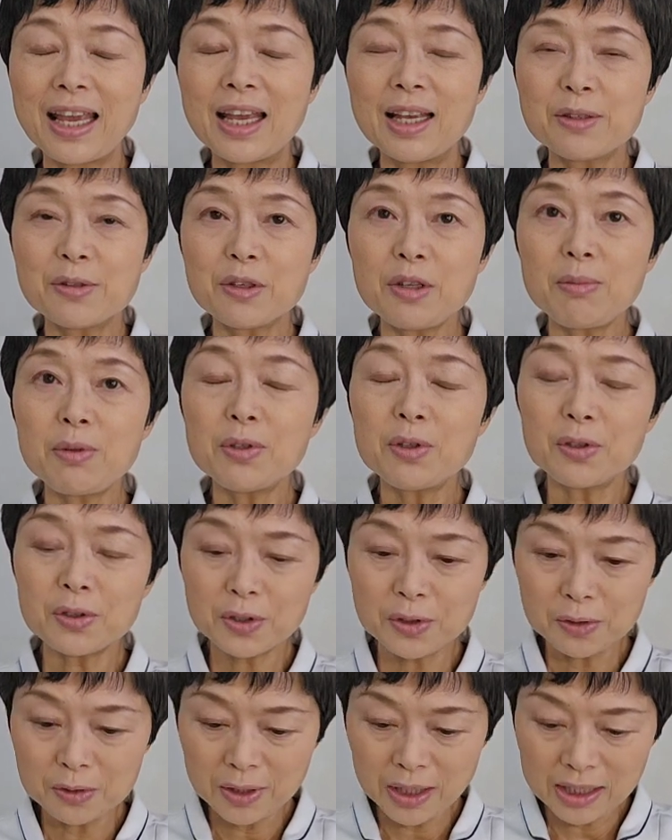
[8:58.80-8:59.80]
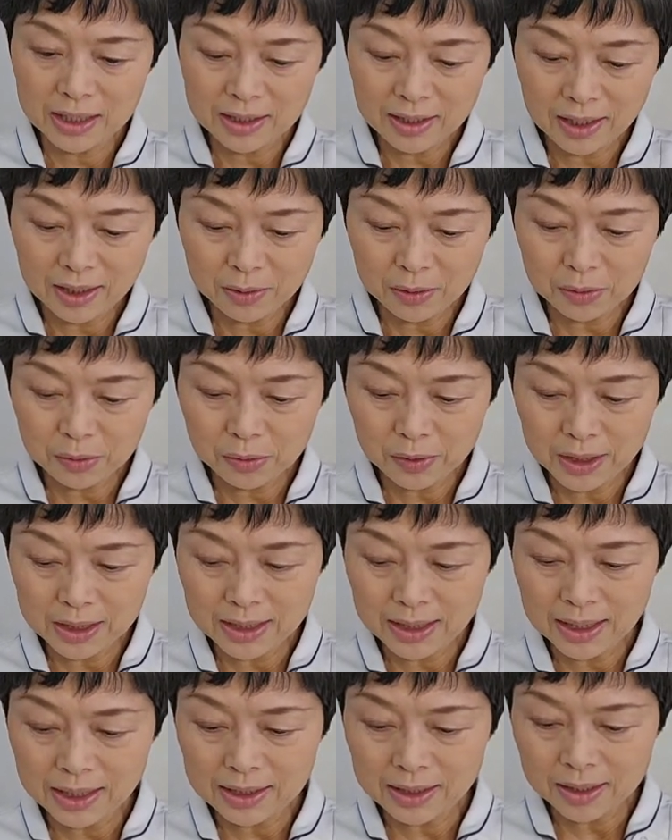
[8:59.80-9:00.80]
水分補給って意外と取れ
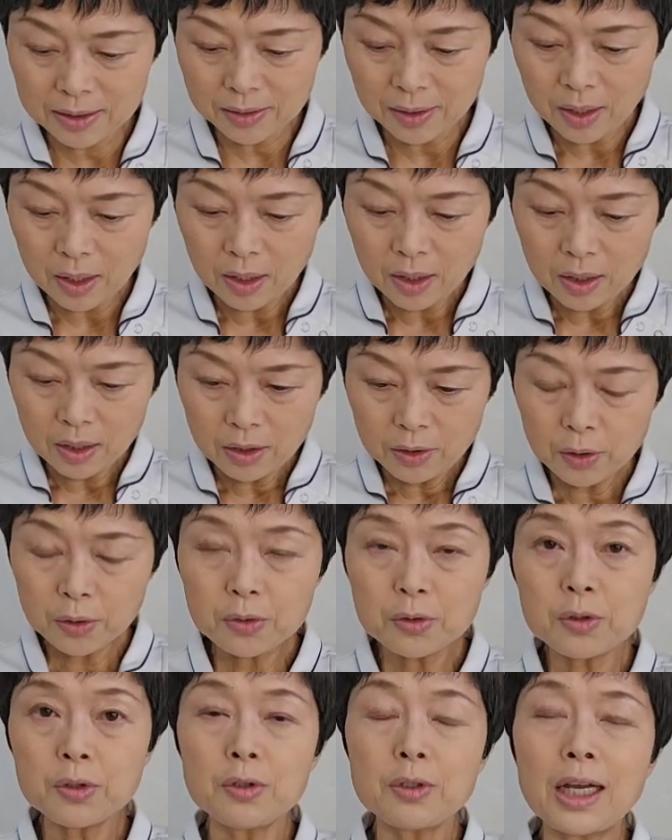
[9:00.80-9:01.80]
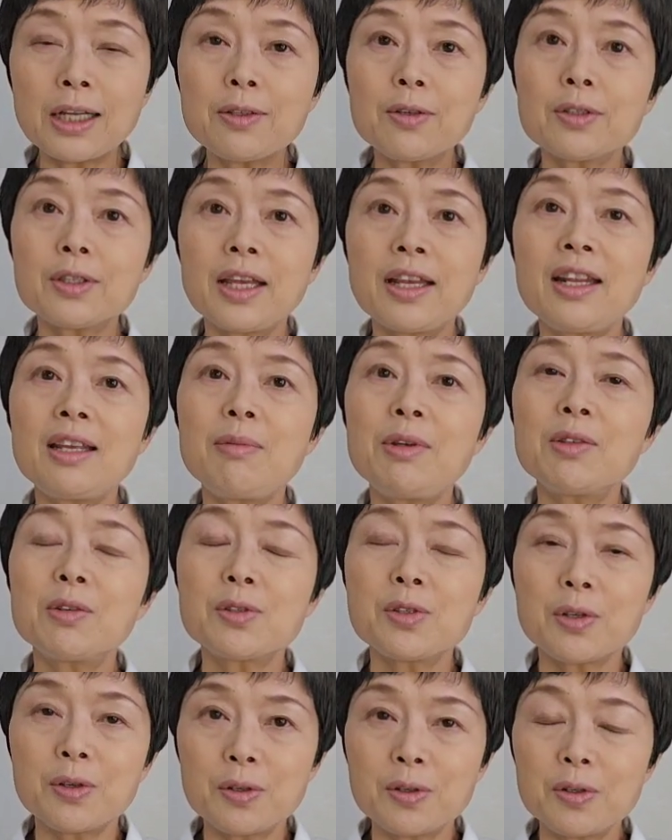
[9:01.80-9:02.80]
ないです。よくあのテレビの
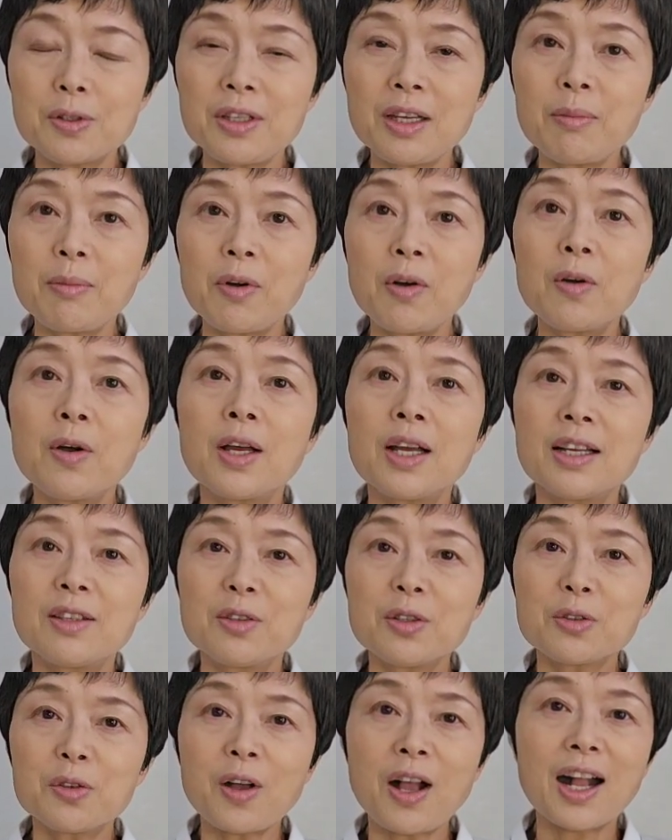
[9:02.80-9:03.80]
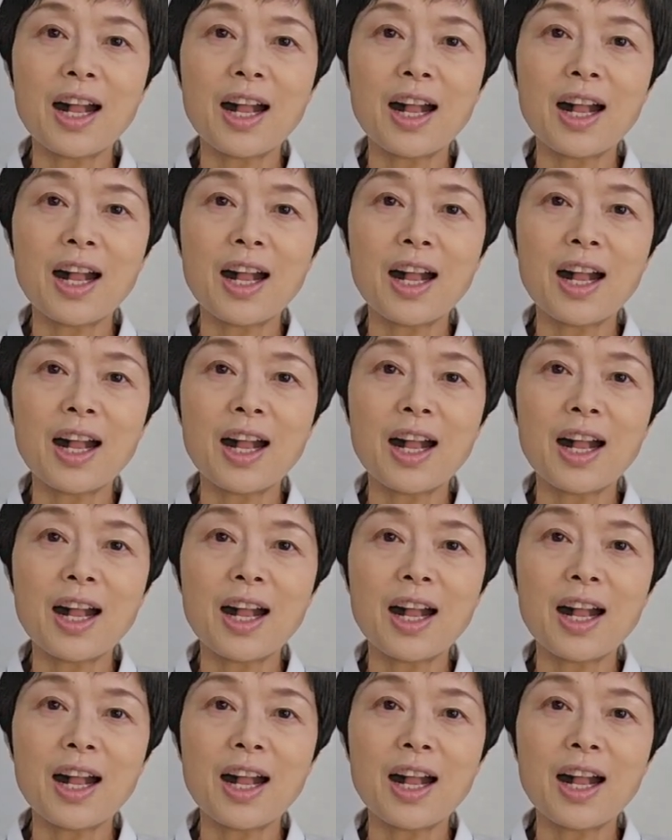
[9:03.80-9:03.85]
情報でも、喉が